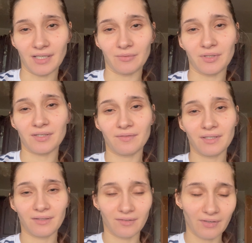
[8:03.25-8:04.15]
У нас две,
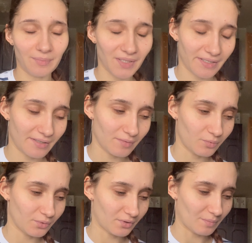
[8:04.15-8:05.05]
два месяца
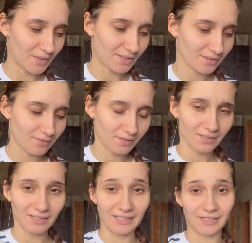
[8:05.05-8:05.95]
будут ремонтировать
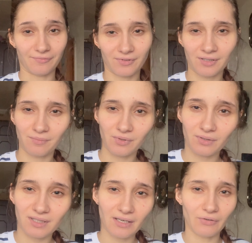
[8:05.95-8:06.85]
лифт,
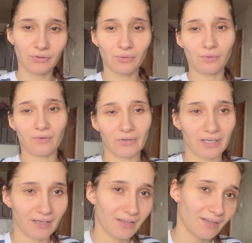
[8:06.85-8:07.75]
ставить новый.